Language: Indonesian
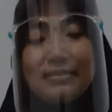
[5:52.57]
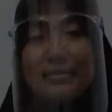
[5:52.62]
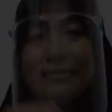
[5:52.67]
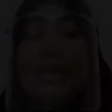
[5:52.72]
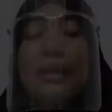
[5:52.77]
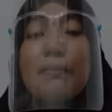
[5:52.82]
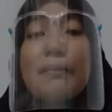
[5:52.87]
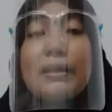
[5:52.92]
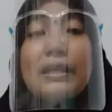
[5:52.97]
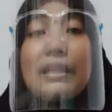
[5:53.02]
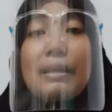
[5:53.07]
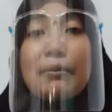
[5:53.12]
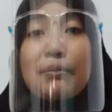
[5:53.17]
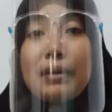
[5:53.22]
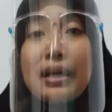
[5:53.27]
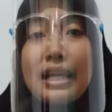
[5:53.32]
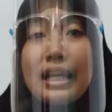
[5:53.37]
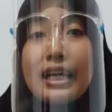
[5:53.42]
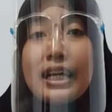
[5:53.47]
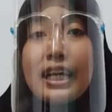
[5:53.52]
Yang
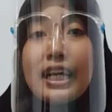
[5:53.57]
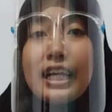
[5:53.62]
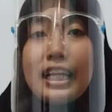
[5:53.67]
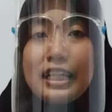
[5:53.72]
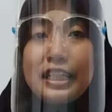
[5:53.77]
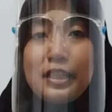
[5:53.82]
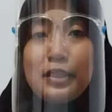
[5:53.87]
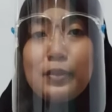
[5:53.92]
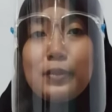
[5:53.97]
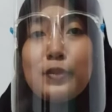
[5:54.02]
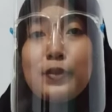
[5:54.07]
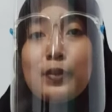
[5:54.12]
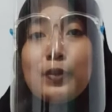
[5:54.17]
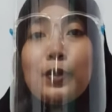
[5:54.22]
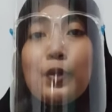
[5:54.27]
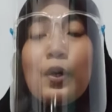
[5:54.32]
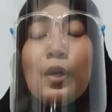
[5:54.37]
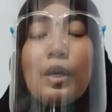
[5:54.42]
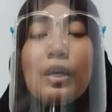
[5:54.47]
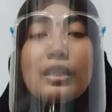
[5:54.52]
pertama yaitu
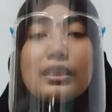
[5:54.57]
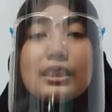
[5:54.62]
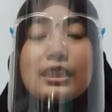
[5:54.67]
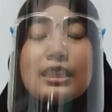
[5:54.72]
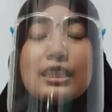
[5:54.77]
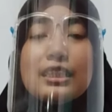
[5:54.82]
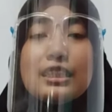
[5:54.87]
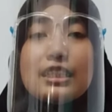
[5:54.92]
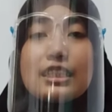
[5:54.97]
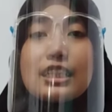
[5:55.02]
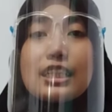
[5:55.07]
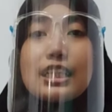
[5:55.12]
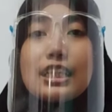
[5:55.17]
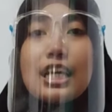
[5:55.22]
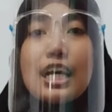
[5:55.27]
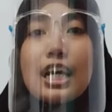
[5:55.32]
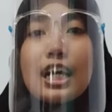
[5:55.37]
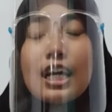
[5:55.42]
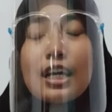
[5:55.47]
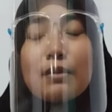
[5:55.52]
eh,
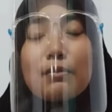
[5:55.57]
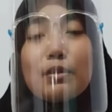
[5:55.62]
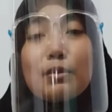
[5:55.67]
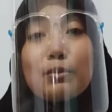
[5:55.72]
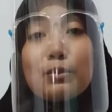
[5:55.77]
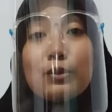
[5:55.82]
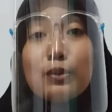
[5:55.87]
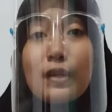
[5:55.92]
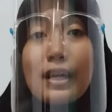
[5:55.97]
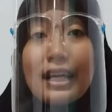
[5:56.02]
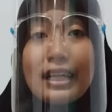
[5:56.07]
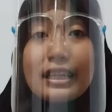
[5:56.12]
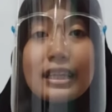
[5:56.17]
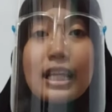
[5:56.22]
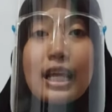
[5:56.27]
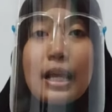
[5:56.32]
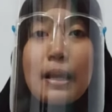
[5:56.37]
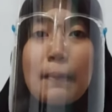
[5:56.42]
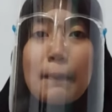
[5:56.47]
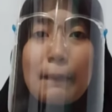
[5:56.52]
kita akan membuat
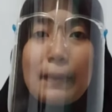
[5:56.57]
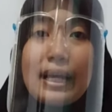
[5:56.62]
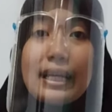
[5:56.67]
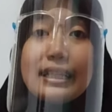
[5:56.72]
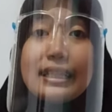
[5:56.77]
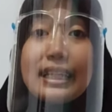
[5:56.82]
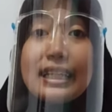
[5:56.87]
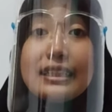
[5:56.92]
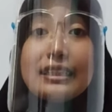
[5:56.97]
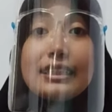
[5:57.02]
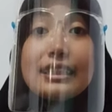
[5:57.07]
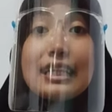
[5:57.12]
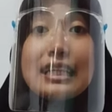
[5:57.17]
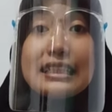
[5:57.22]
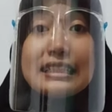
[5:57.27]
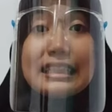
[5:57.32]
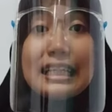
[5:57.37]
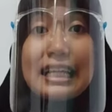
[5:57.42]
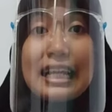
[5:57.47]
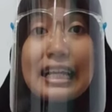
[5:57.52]
magnet dengan
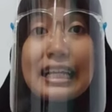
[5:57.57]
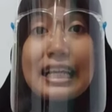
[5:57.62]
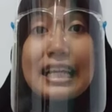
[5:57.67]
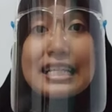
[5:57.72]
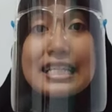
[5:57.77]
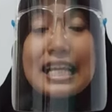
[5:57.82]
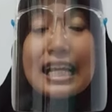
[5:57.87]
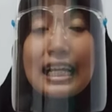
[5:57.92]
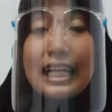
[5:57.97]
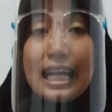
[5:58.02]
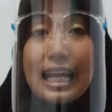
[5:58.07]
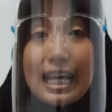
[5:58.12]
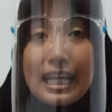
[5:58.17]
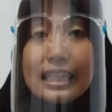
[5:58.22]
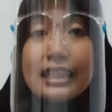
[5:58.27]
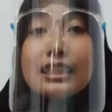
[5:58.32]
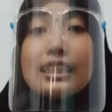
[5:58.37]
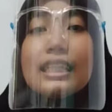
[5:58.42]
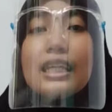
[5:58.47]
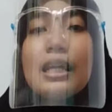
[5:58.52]
cara
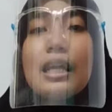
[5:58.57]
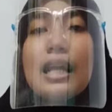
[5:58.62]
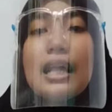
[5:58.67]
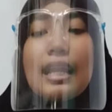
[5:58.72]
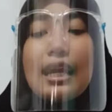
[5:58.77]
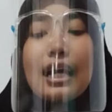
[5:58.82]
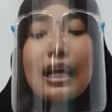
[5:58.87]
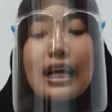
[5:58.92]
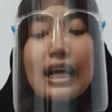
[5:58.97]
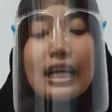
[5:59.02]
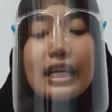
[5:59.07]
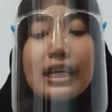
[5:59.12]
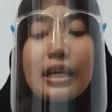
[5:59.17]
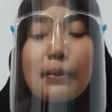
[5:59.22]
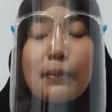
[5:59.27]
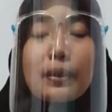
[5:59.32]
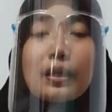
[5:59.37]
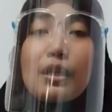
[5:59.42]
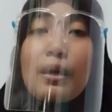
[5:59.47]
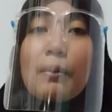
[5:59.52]
gesekan. Langkah
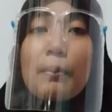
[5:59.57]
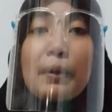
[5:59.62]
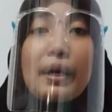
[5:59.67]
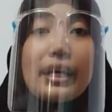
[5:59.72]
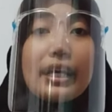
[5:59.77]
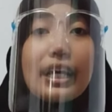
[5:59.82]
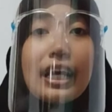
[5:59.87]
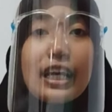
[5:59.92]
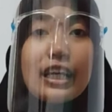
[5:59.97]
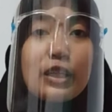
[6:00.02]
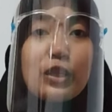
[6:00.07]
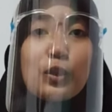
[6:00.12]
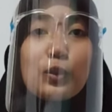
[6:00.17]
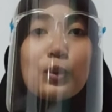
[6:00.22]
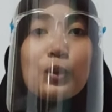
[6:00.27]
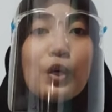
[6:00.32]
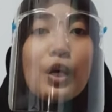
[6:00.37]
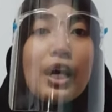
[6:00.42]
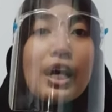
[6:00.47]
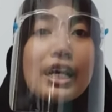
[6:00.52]
yang pertama yaitu
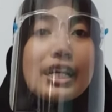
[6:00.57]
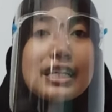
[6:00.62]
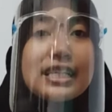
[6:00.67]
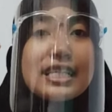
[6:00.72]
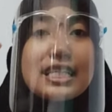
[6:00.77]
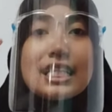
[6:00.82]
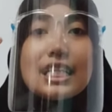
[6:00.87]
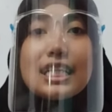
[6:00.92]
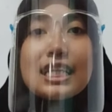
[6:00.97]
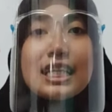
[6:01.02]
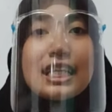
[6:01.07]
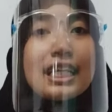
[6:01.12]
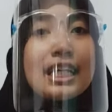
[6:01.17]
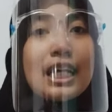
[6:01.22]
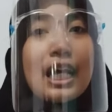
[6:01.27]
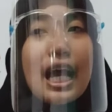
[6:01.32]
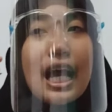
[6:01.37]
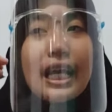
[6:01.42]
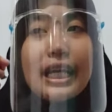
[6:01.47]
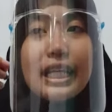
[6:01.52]
di
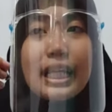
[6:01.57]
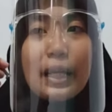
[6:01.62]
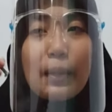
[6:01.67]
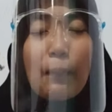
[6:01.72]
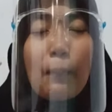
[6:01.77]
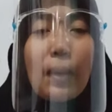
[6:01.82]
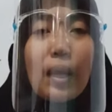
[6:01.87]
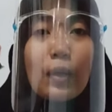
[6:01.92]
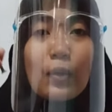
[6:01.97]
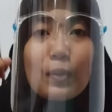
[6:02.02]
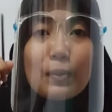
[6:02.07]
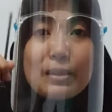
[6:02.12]
sini ada paku